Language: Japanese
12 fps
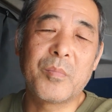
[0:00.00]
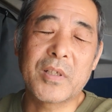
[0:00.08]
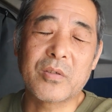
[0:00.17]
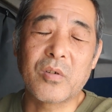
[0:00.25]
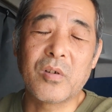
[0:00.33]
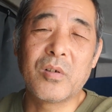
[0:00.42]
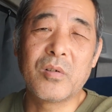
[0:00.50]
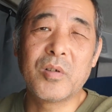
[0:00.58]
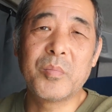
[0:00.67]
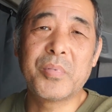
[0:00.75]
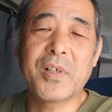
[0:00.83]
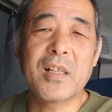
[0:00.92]
まあ、そ
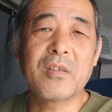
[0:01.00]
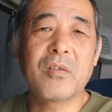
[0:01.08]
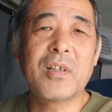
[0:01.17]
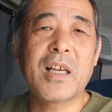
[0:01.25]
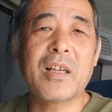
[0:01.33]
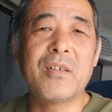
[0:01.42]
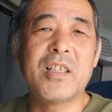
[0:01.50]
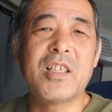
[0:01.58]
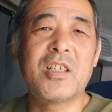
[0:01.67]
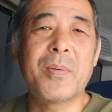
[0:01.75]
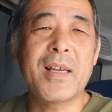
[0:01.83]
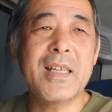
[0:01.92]
のブランドの中の
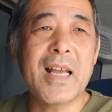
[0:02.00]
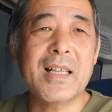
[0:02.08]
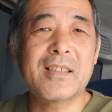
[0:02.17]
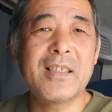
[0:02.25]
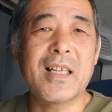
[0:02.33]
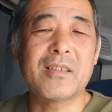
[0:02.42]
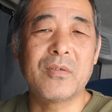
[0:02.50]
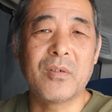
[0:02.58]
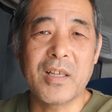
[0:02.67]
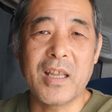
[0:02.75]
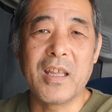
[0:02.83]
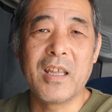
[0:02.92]
一番安いやつ
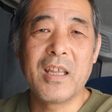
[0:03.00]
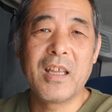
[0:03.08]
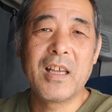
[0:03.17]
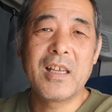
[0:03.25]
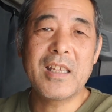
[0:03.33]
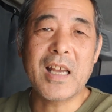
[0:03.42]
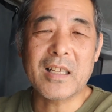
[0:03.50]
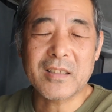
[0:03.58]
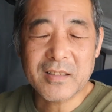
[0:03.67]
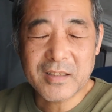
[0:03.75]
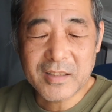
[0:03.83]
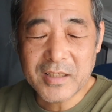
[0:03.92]
をね、
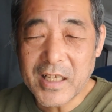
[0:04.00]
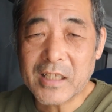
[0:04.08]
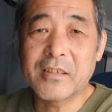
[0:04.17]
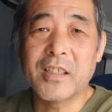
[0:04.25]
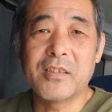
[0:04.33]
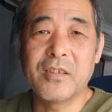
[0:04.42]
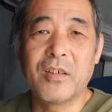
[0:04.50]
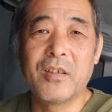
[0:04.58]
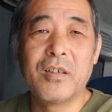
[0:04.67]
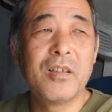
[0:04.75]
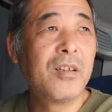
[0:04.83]
安いやつですよ。